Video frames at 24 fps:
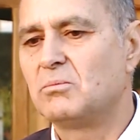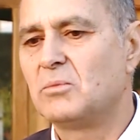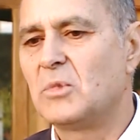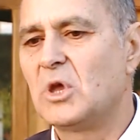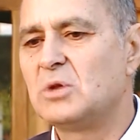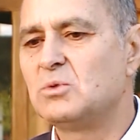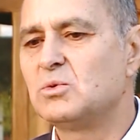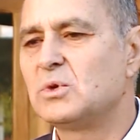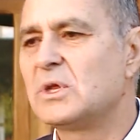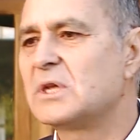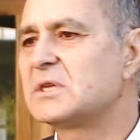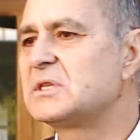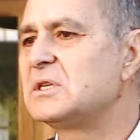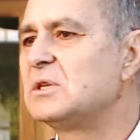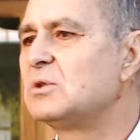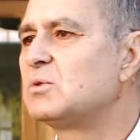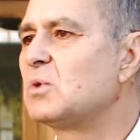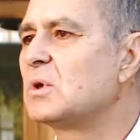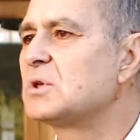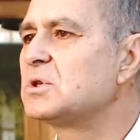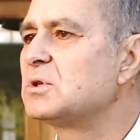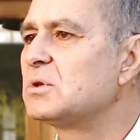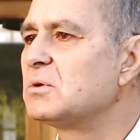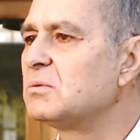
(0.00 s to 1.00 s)
en una
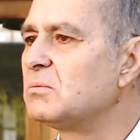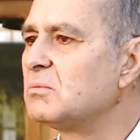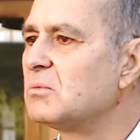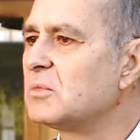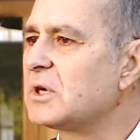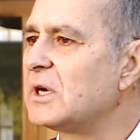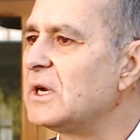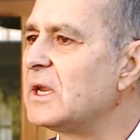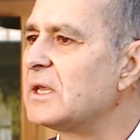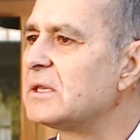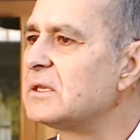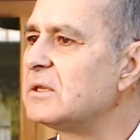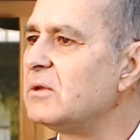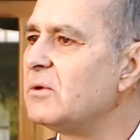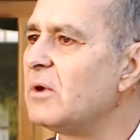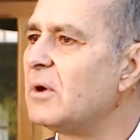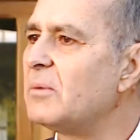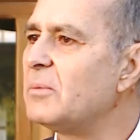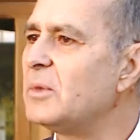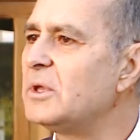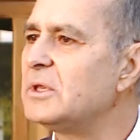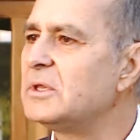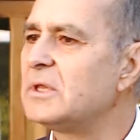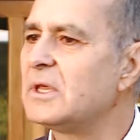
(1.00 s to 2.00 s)
situación
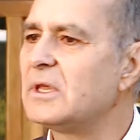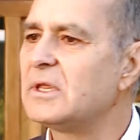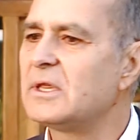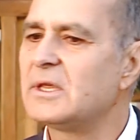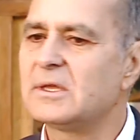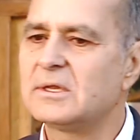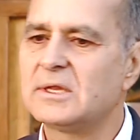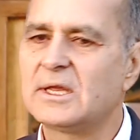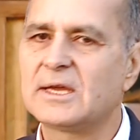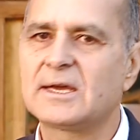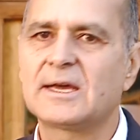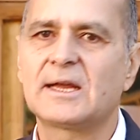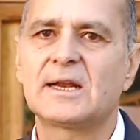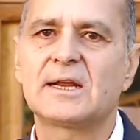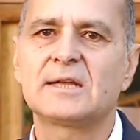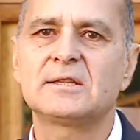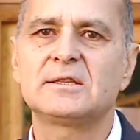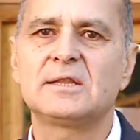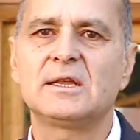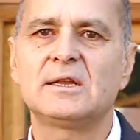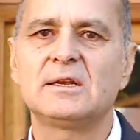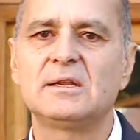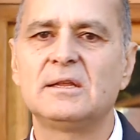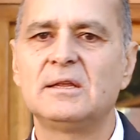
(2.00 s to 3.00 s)
relativamente de,
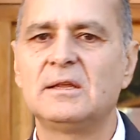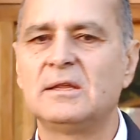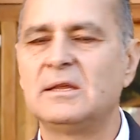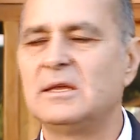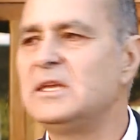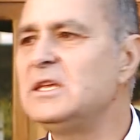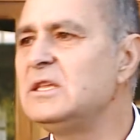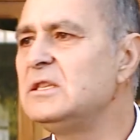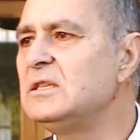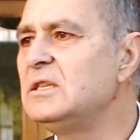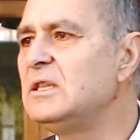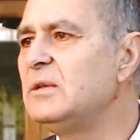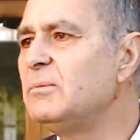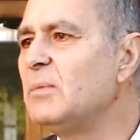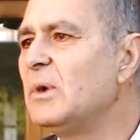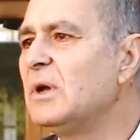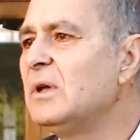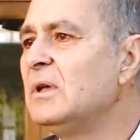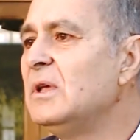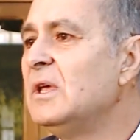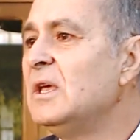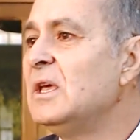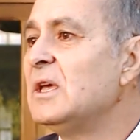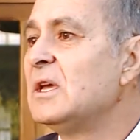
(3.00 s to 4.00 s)
carácter íntima,
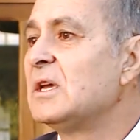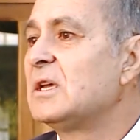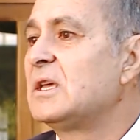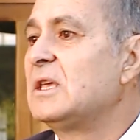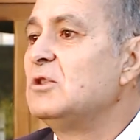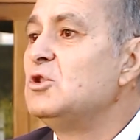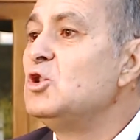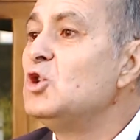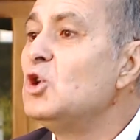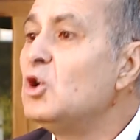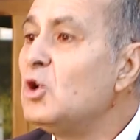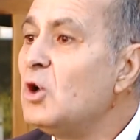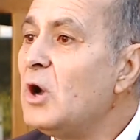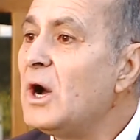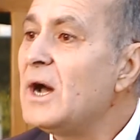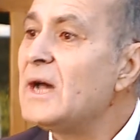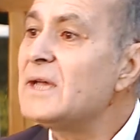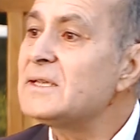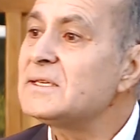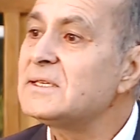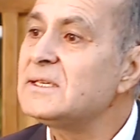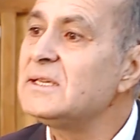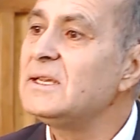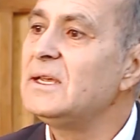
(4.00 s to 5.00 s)
que no
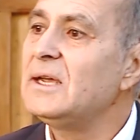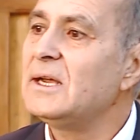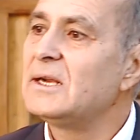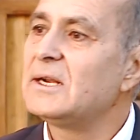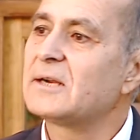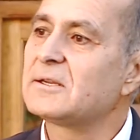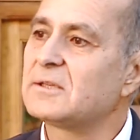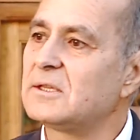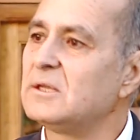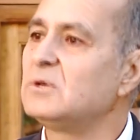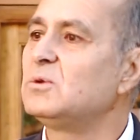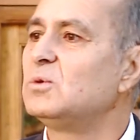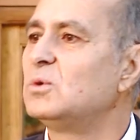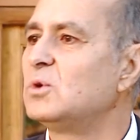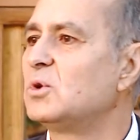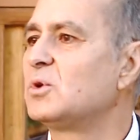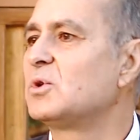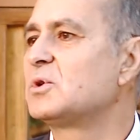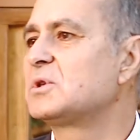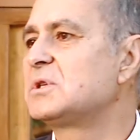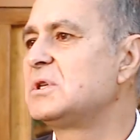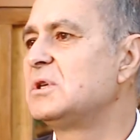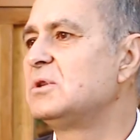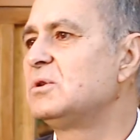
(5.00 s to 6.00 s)
hace al artículo
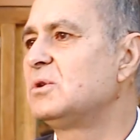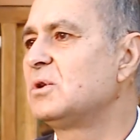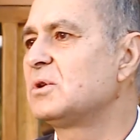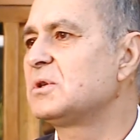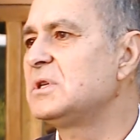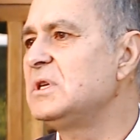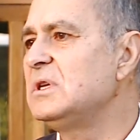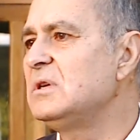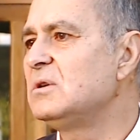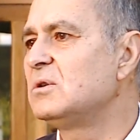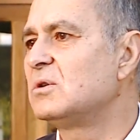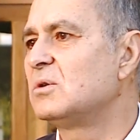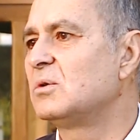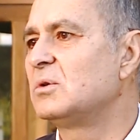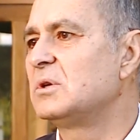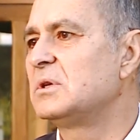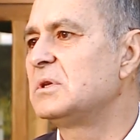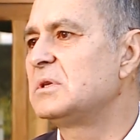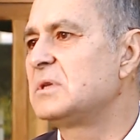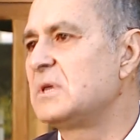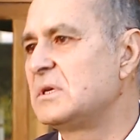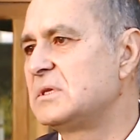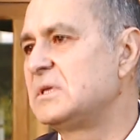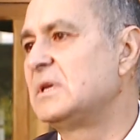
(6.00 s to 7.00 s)
205,
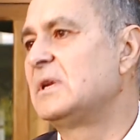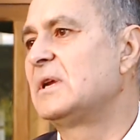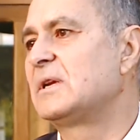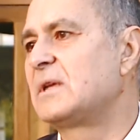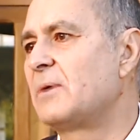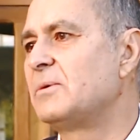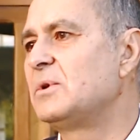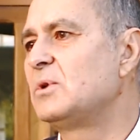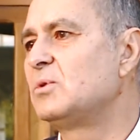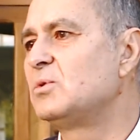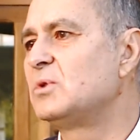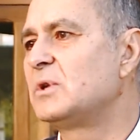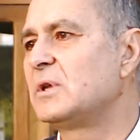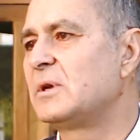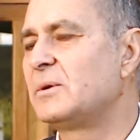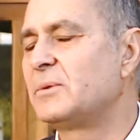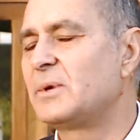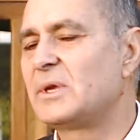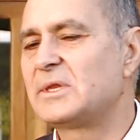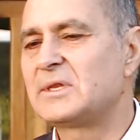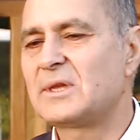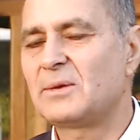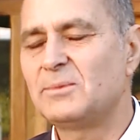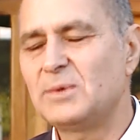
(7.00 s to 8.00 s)
es decir, que había un
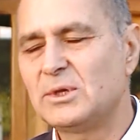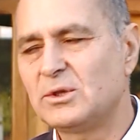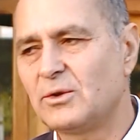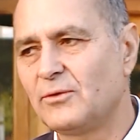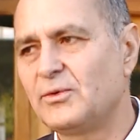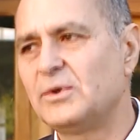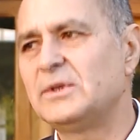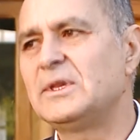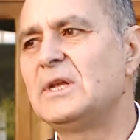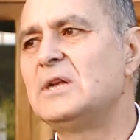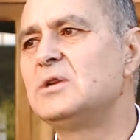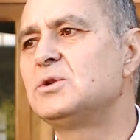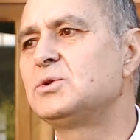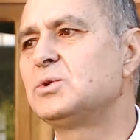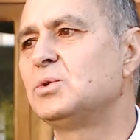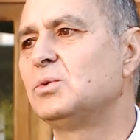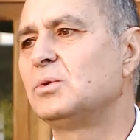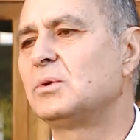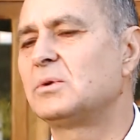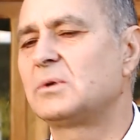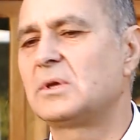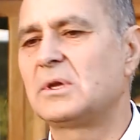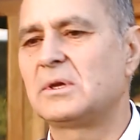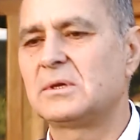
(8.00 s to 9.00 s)
quebrantamiento, fue en el
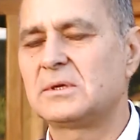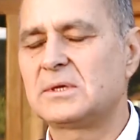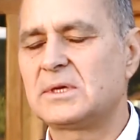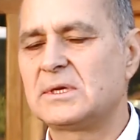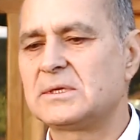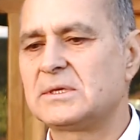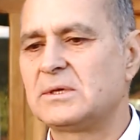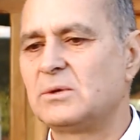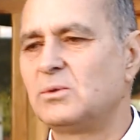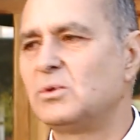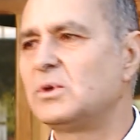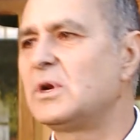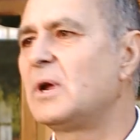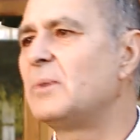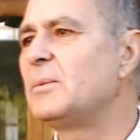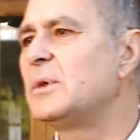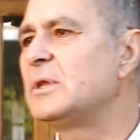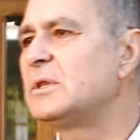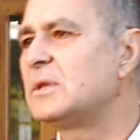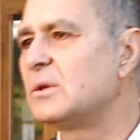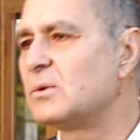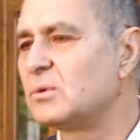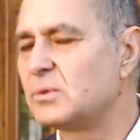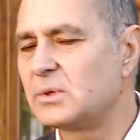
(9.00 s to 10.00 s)
sur, que,
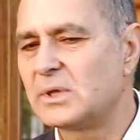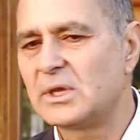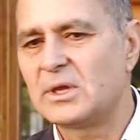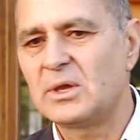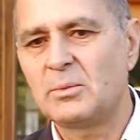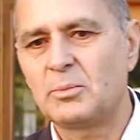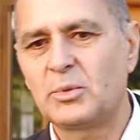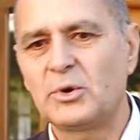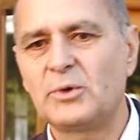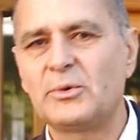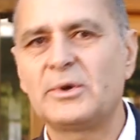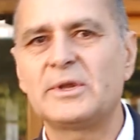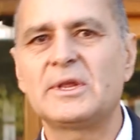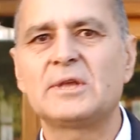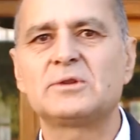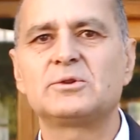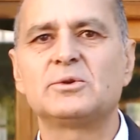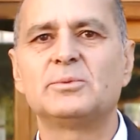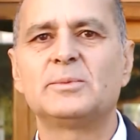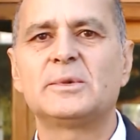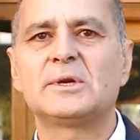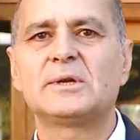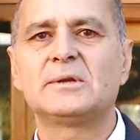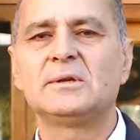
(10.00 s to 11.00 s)
seguramente ustedes después pues van a
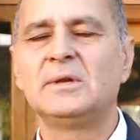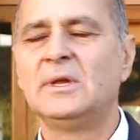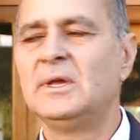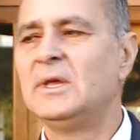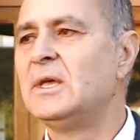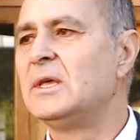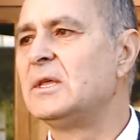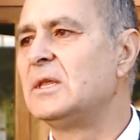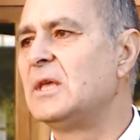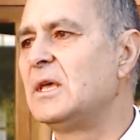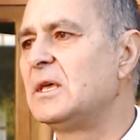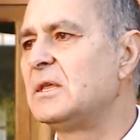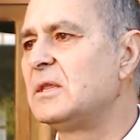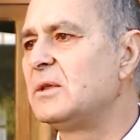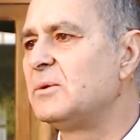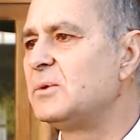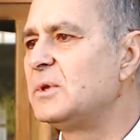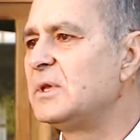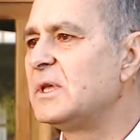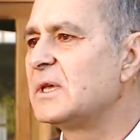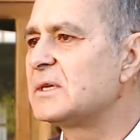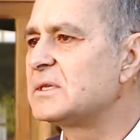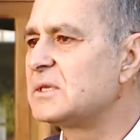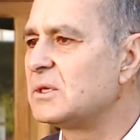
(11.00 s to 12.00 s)
tomar eh,
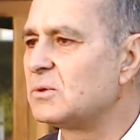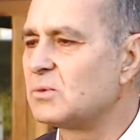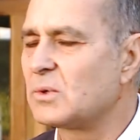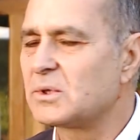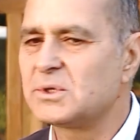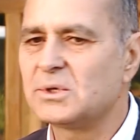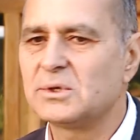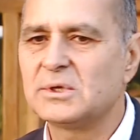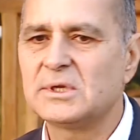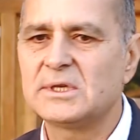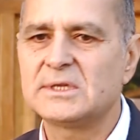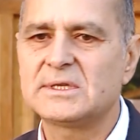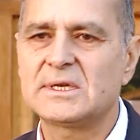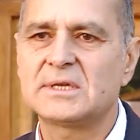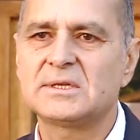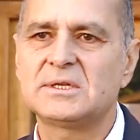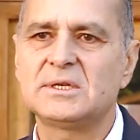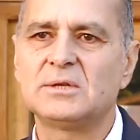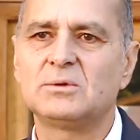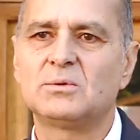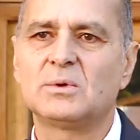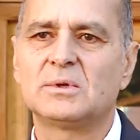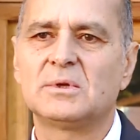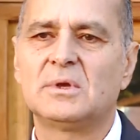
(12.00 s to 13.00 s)
debida situación de, esa
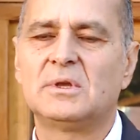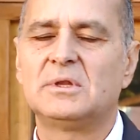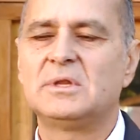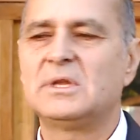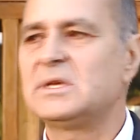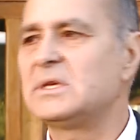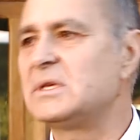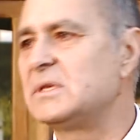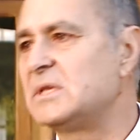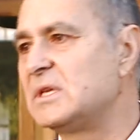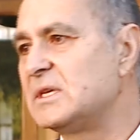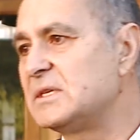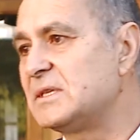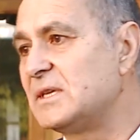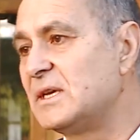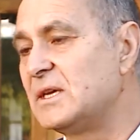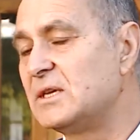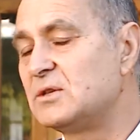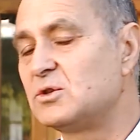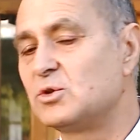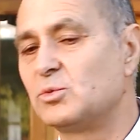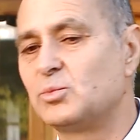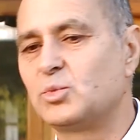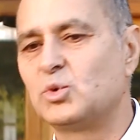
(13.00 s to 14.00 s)
de ese
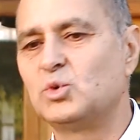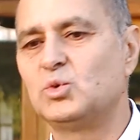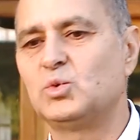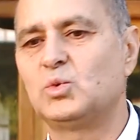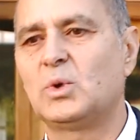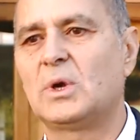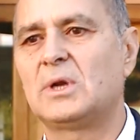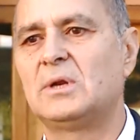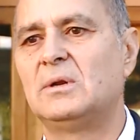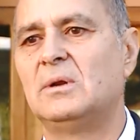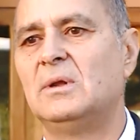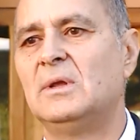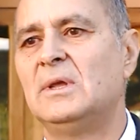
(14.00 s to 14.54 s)
hecho puntual.